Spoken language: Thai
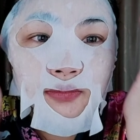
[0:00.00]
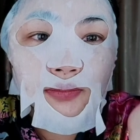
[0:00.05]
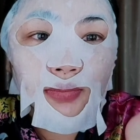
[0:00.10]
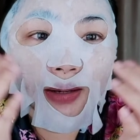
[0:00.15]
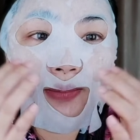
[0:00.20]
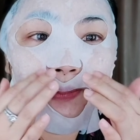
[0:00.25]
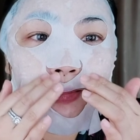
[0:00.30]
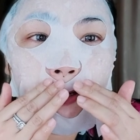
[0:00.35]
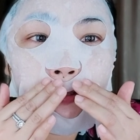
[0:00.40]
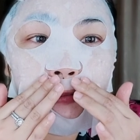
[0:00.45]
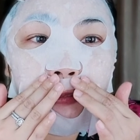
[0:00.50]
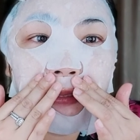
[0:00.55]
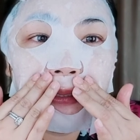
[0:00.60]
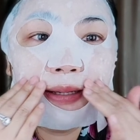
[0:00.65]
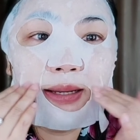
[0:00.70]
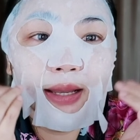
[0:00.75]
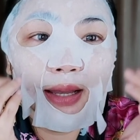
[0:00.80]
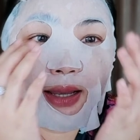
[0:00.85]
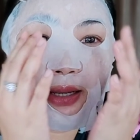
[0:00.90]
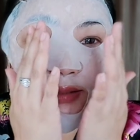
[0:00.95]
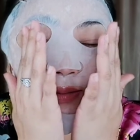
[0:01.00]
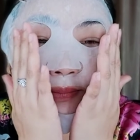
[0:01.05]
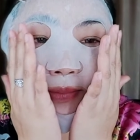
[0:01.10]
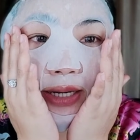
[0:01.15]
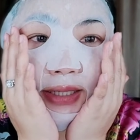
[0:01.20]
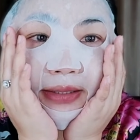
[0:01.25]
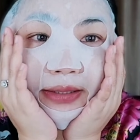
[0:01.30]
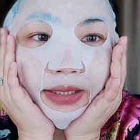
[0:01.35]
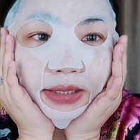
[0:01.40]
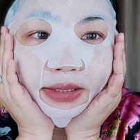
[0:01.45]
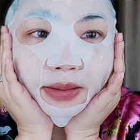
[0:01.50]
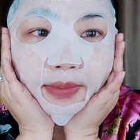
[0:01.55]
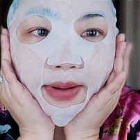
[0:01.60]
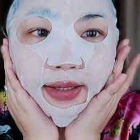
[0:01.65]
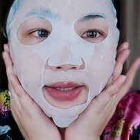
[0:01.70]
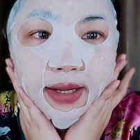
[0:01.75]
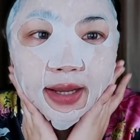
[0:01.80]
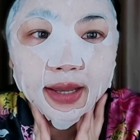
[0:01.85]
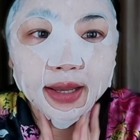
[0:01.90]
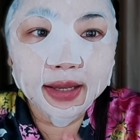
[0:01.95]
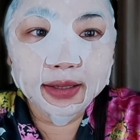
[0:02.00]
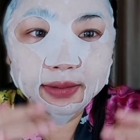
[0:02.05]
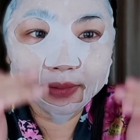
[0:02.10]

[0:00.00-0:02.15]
แผ่นมาร์กดีค่ะสัมผัสดีสบายหน้า